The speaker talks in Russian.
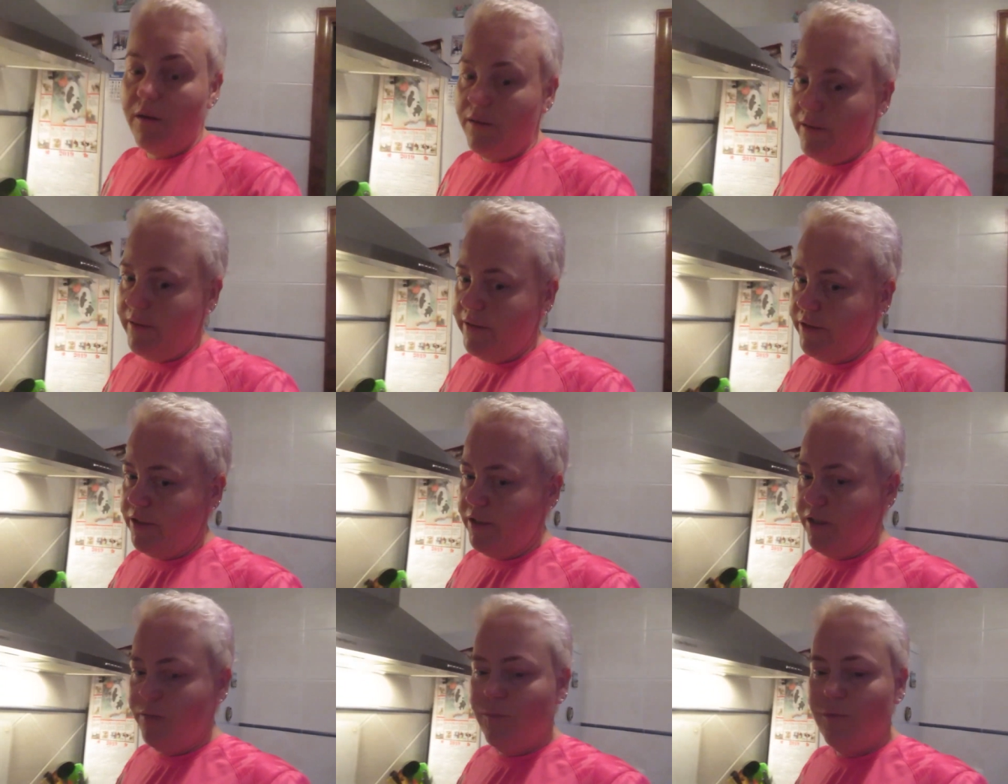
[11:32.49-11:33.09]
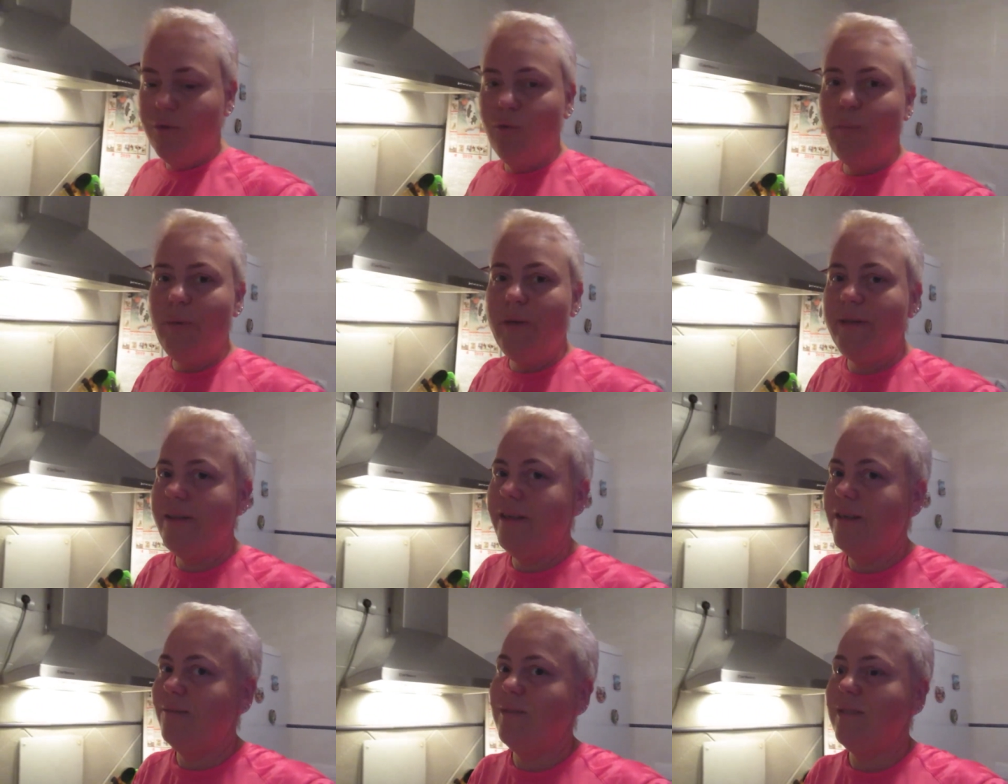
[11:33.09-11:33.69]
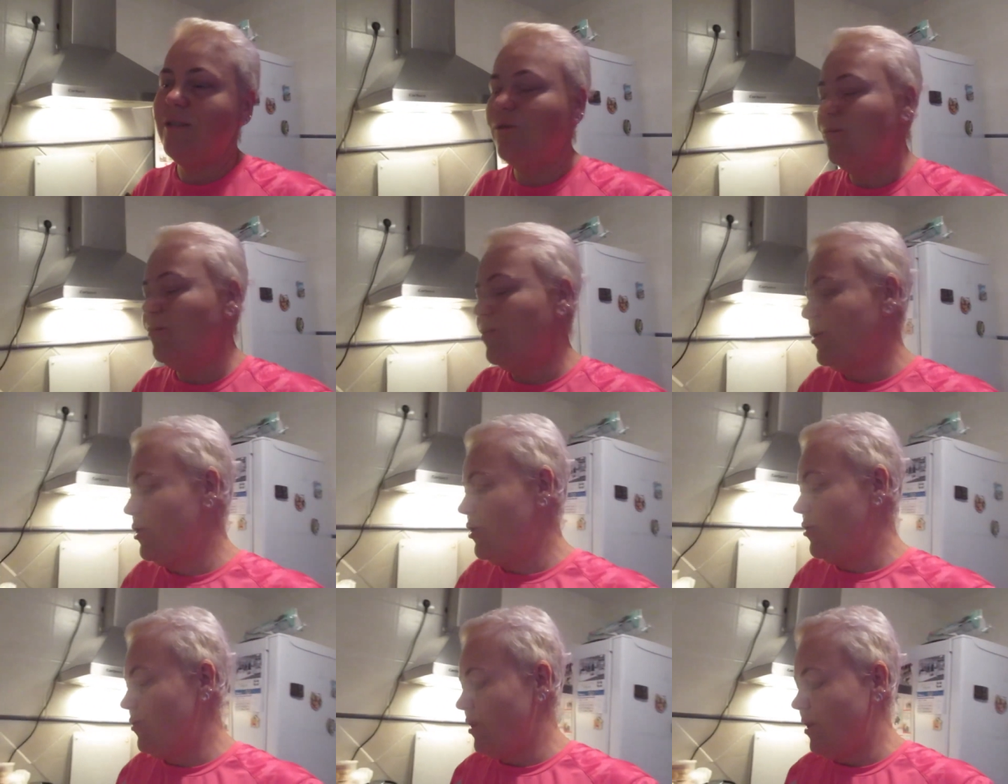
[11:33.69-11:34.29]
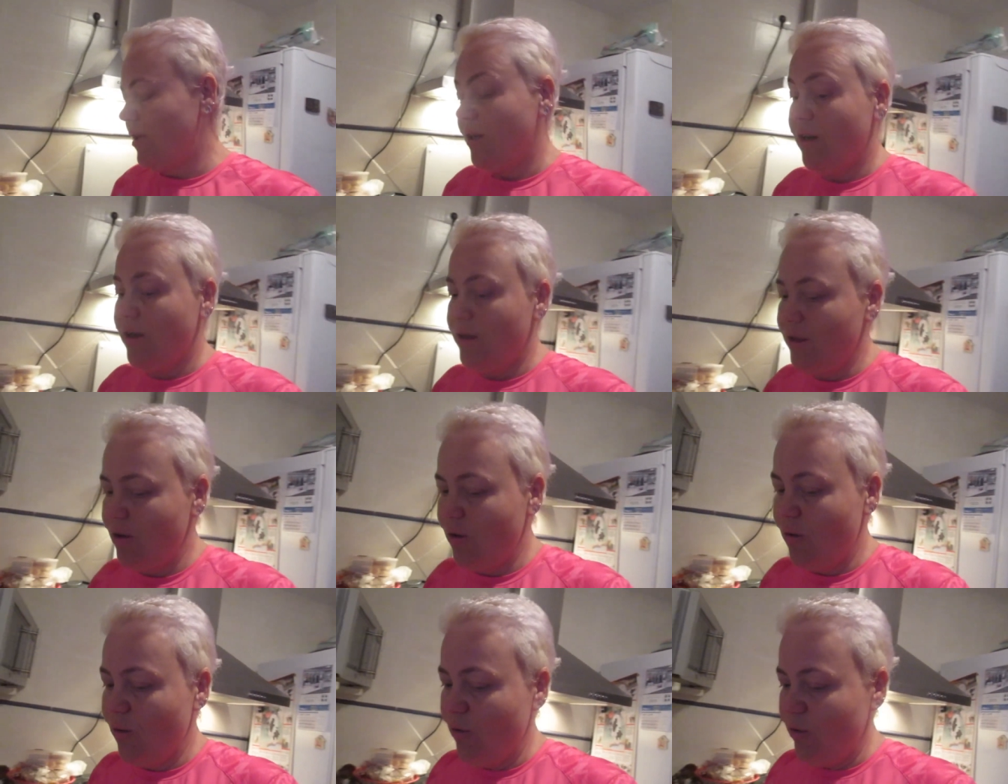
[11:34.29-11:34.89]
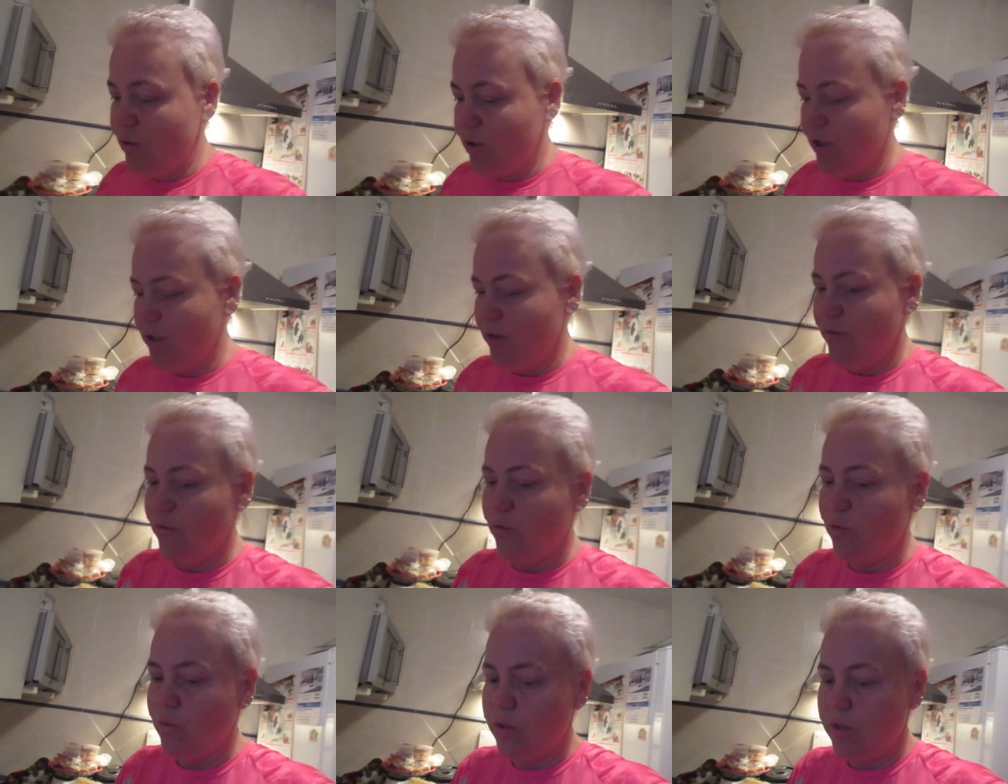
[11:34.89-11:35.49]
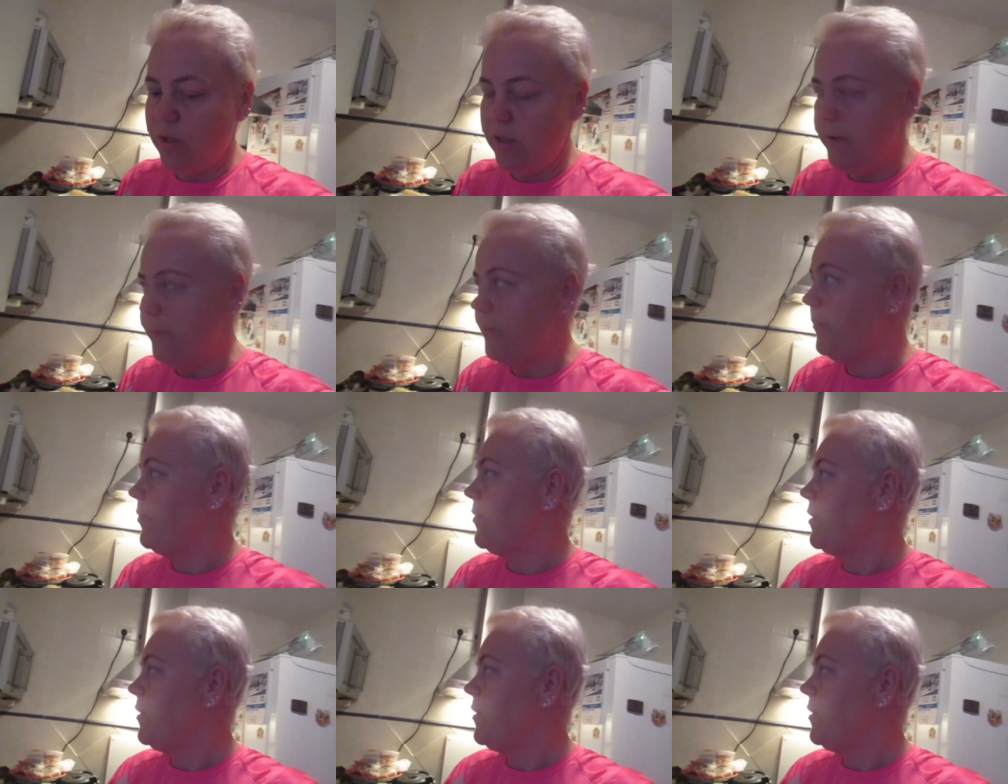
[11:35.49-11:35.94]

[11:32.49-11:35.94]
А щи мы уплетаем за обе щеки, они очень вкусные.